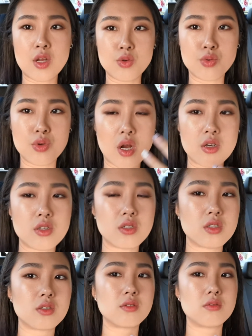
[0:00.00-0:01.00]
但如果要
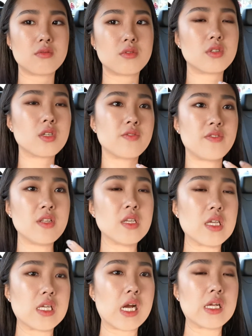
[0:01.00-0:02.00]
是这个粉
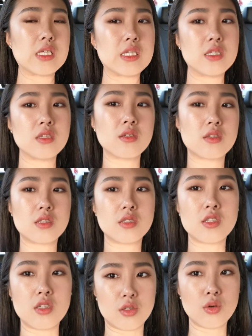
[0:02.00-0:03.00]
底让你起
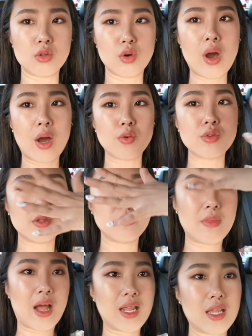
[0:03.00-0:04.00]
起痘的话，估计
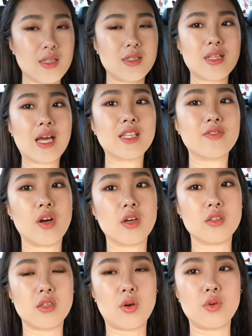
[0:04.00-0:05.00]
满脸的其他地方
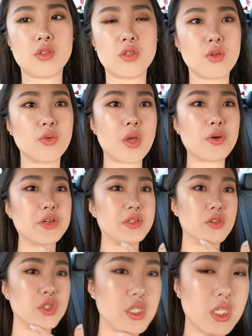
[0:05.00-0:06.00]
可能也会起痘，也有可
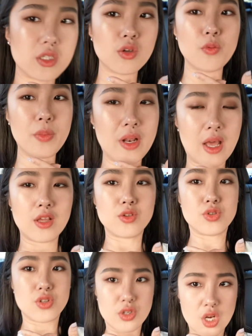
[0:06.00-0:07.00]
能说这个痘本来
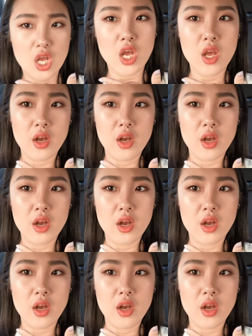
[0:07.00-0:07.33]
就是